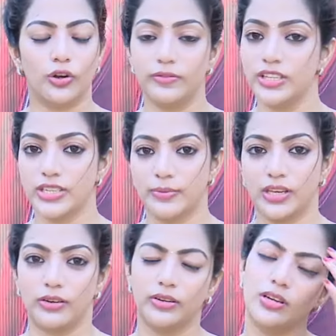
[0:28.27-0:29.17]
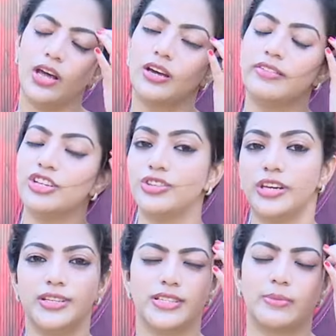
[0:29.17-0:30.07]
நான்வெஜ் சமைக்கிறவர் நாங்கள்
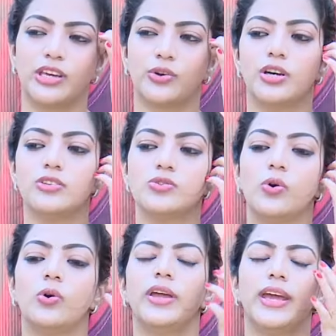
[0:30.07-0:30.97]
வெஜிடேரியன் சமைக்கிறவங்க ஸோ